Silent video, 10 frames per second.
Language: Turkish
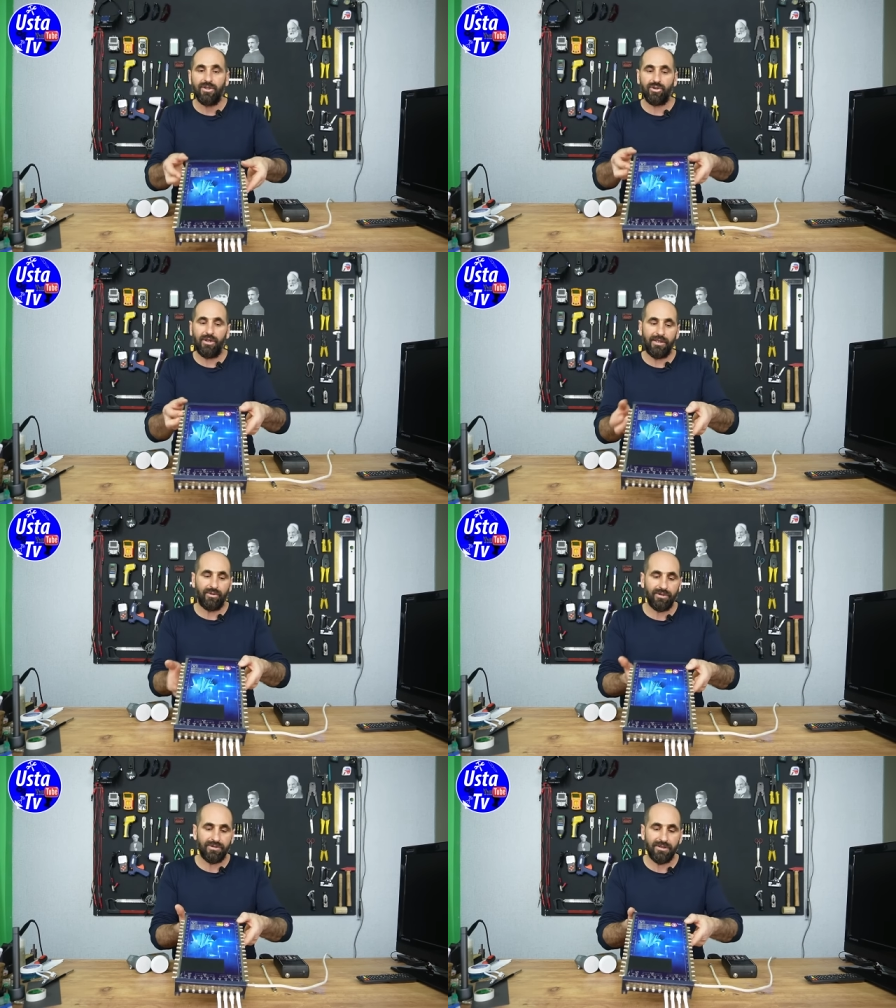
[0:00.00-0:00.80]
Şöyle
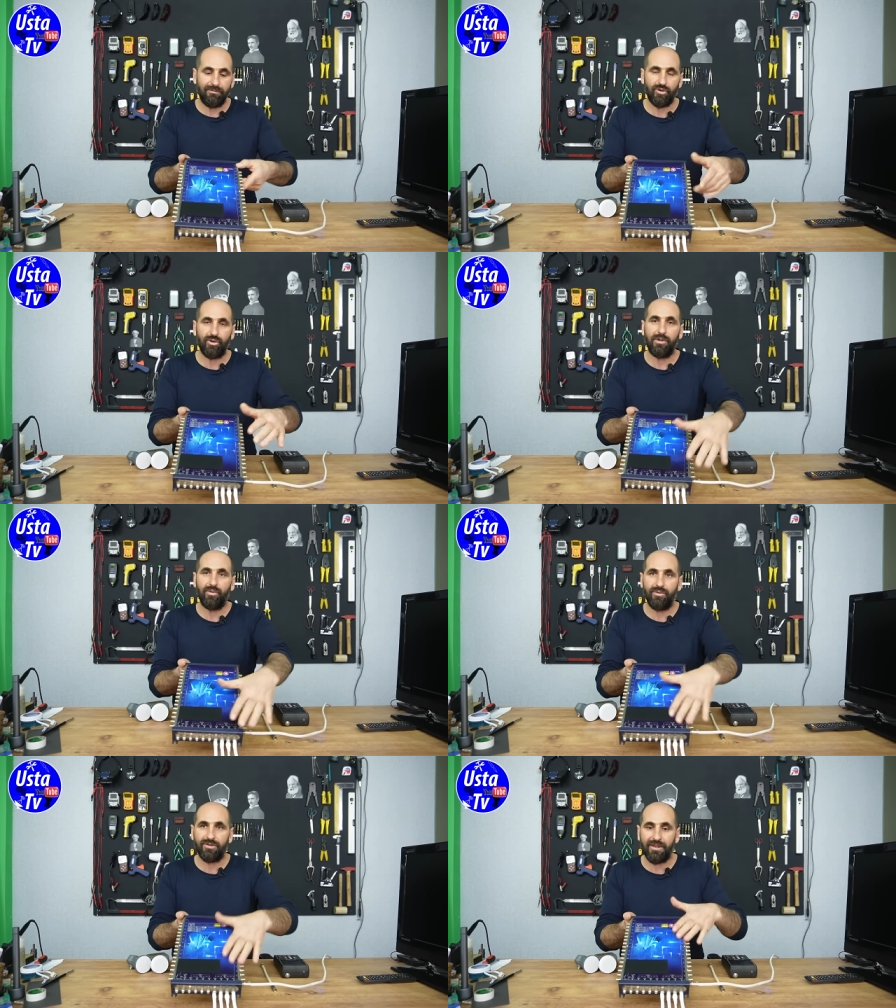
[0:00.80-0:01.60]
göstereyim. Şöyle
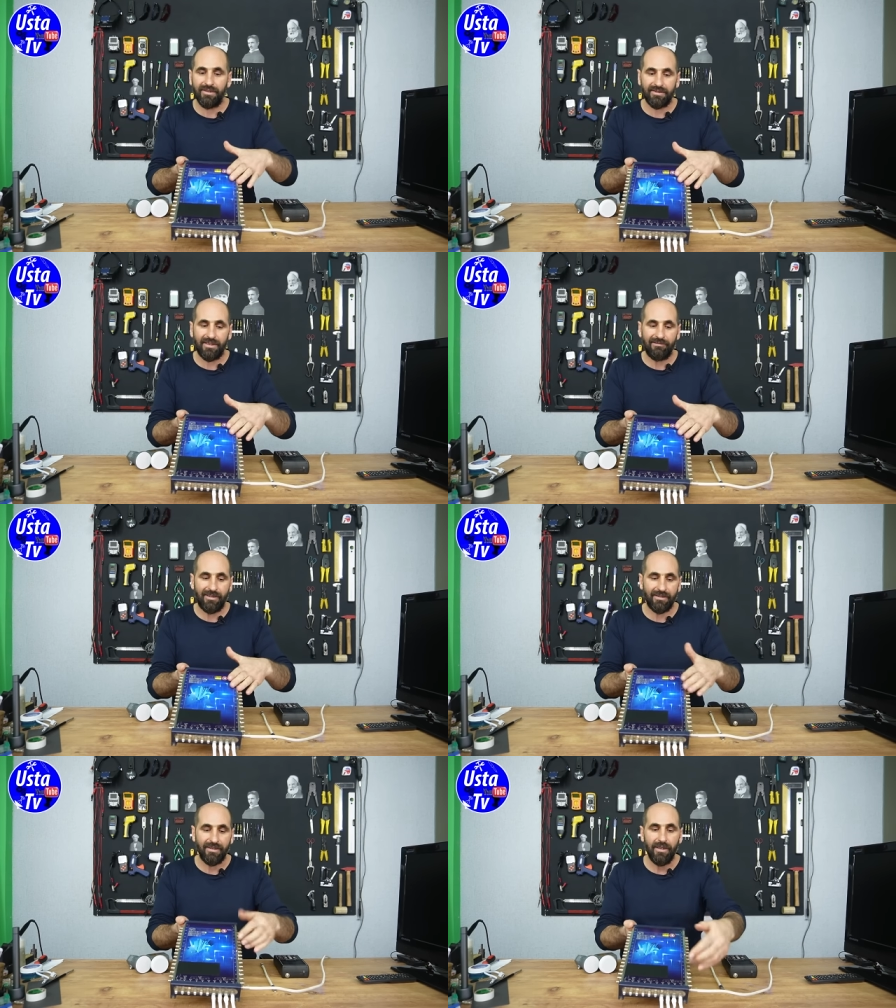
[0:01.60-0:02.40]
uydu santrali
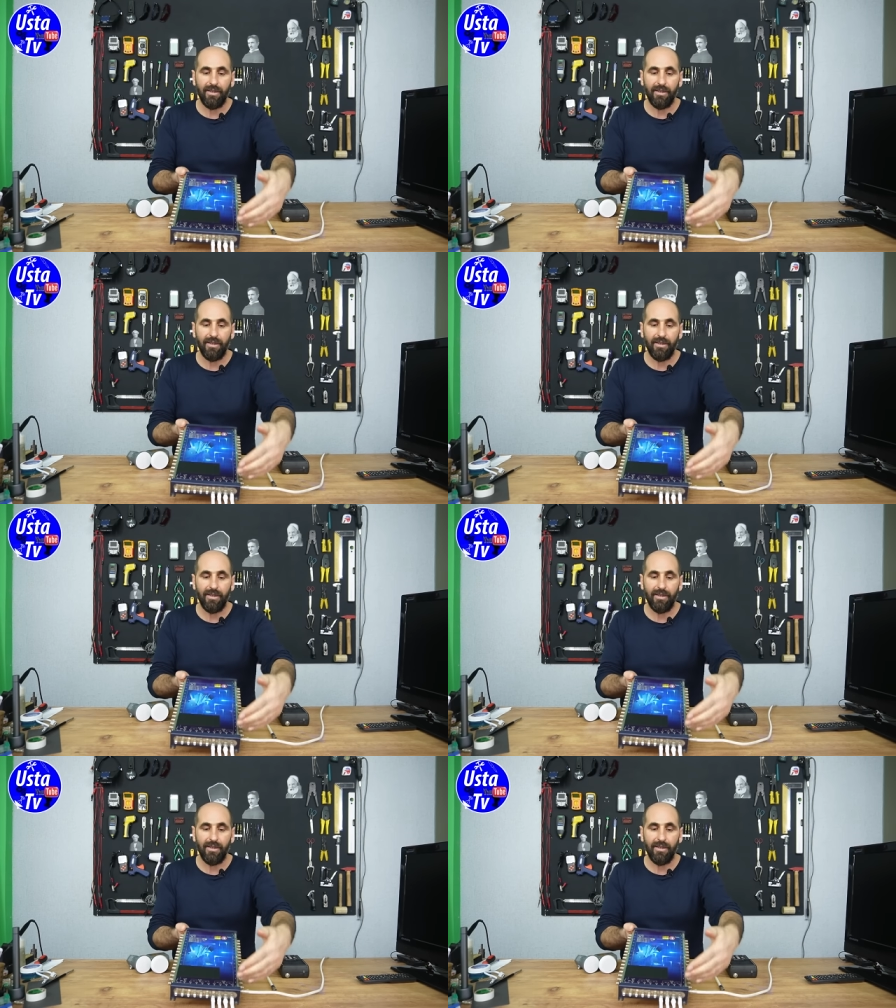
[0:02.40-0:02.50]
var.